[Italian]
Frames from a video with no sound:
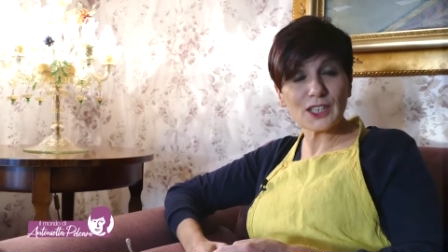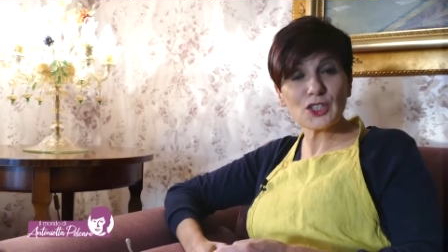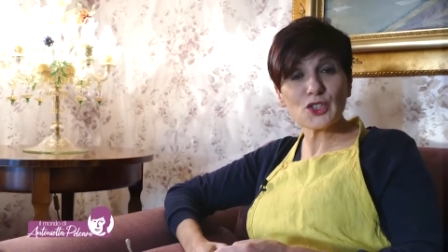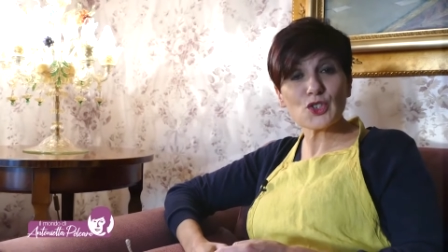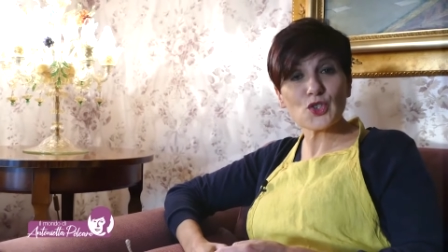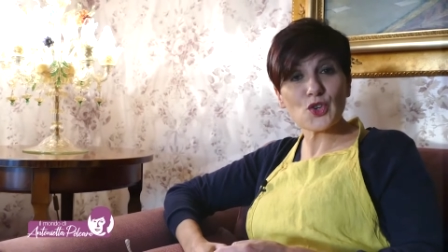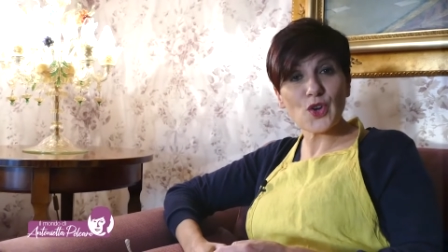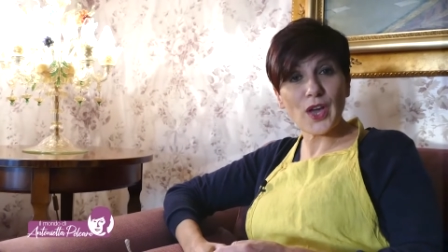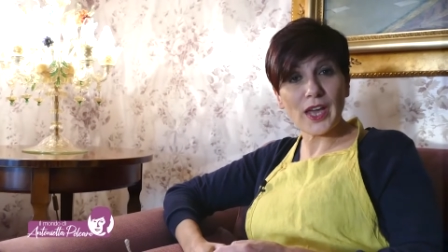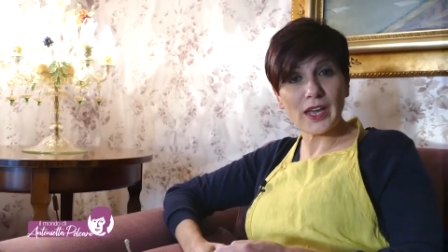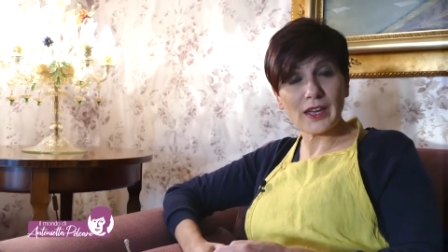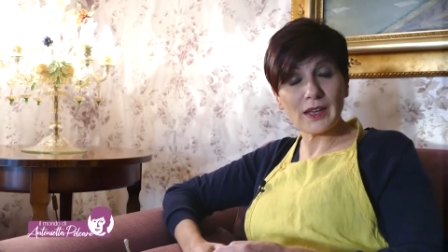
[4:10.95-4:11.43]
e
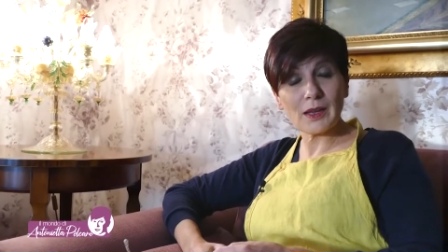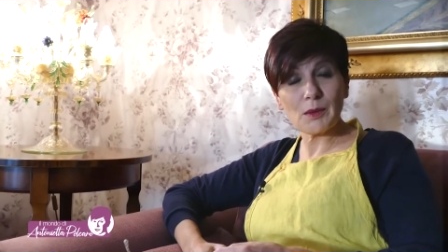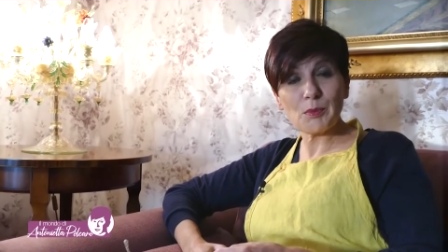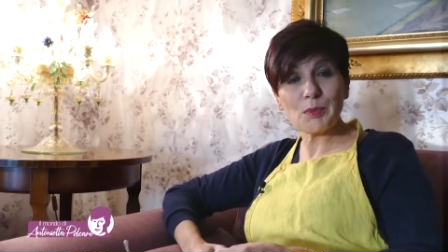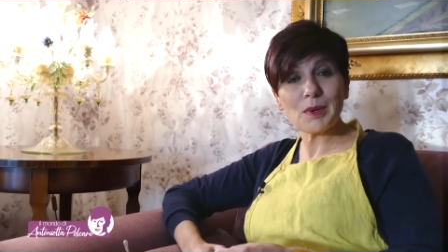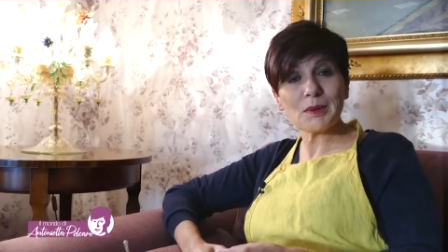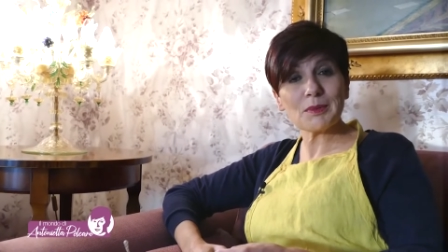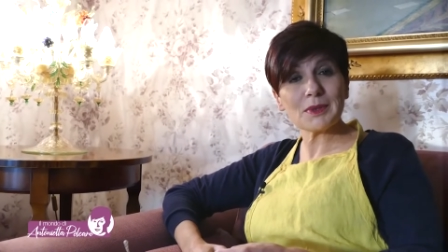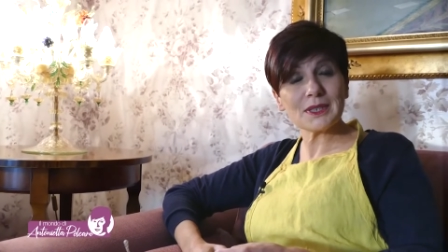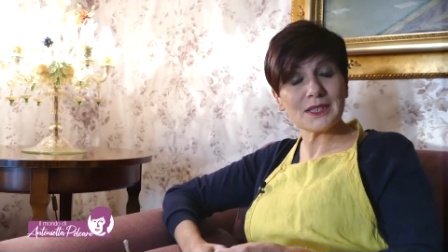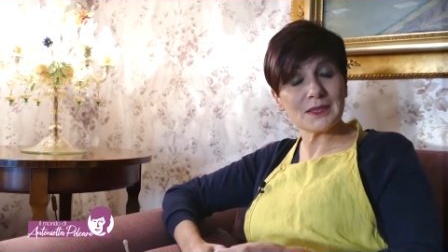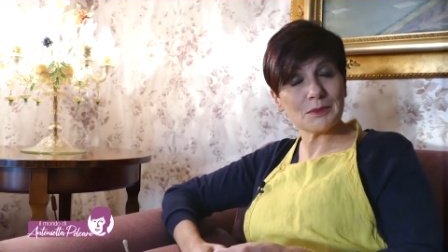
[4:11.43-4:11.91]
cioè che il
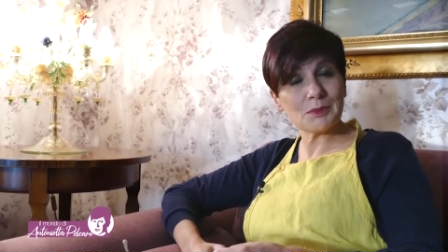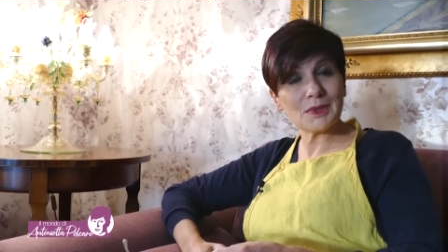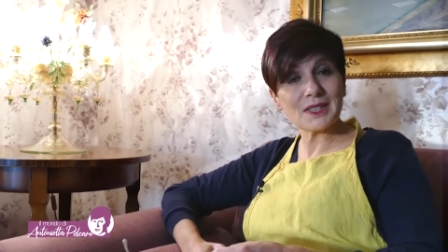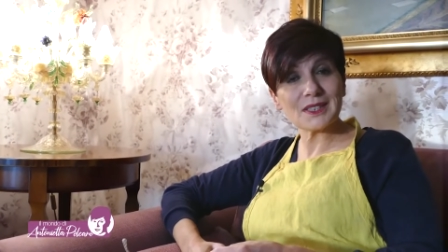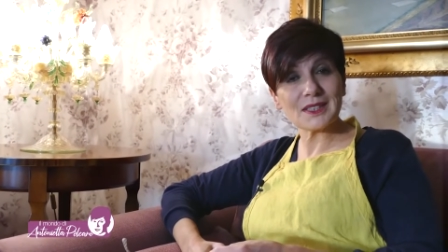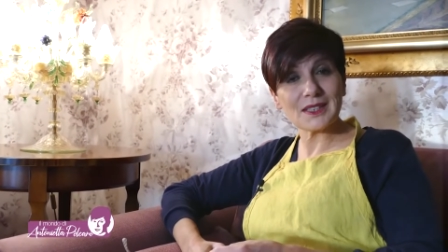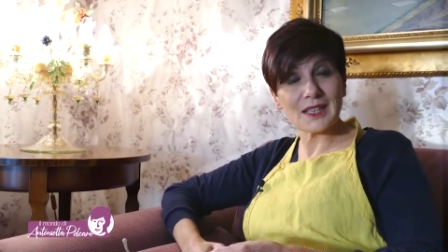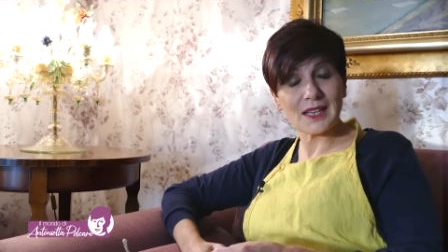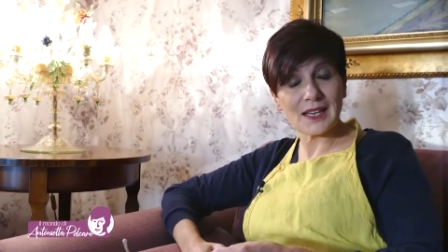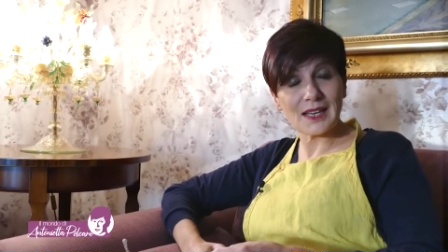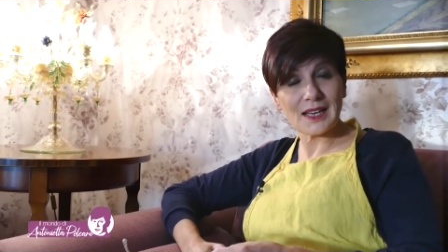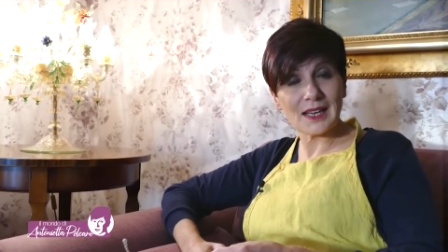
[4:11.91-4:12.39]
papà di
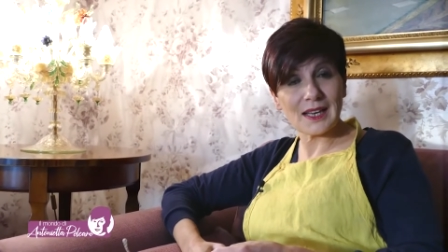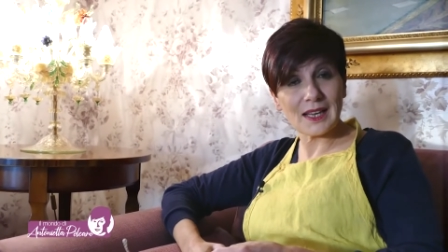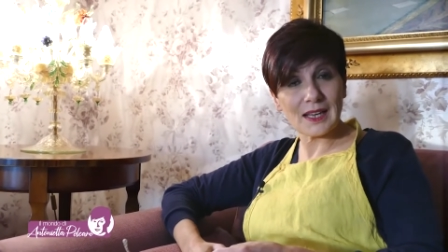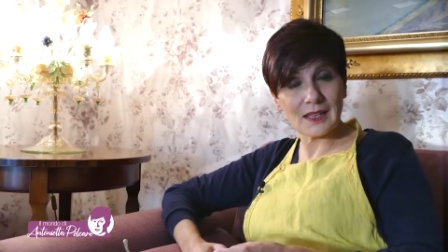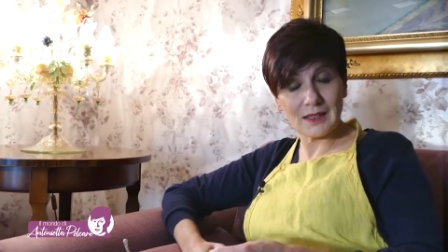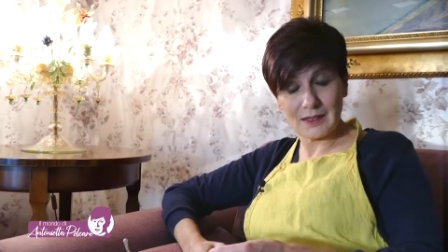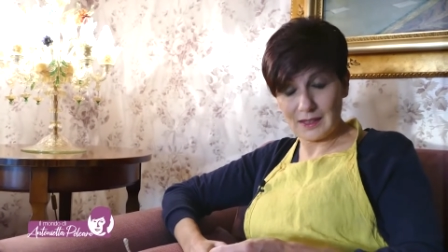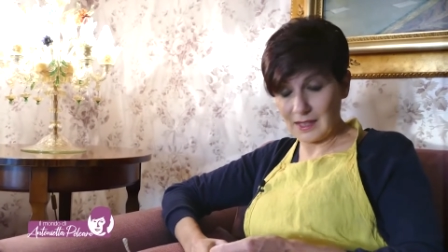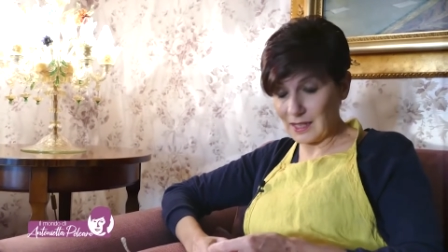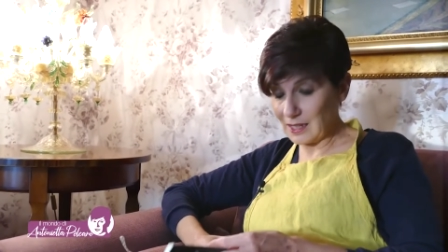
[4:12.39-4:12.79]
Mariella,